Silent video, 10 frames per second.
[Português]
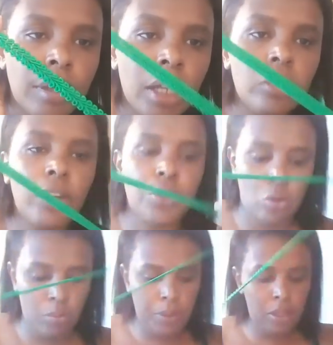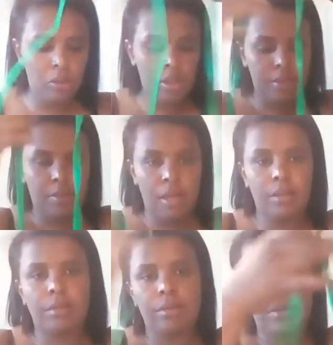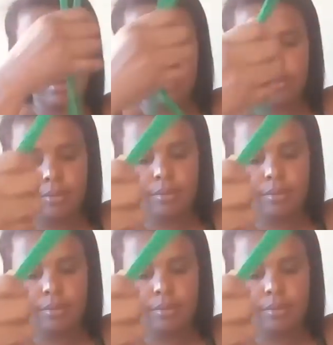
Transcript: Aí no verde eu comprei dois metros.